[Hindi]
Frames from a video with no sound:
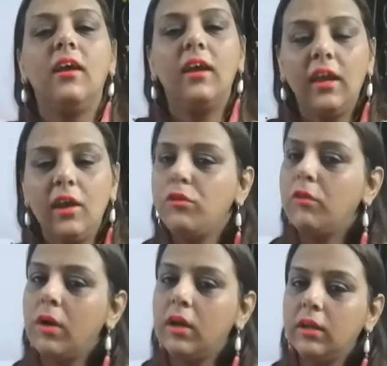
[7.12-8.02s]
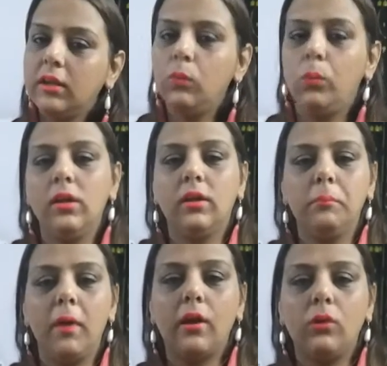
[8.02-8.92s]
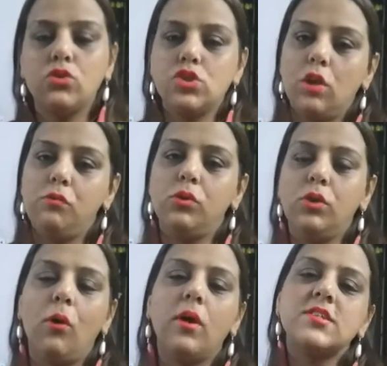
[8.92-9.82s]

Hey everyone, welcome back to Cheerful Talk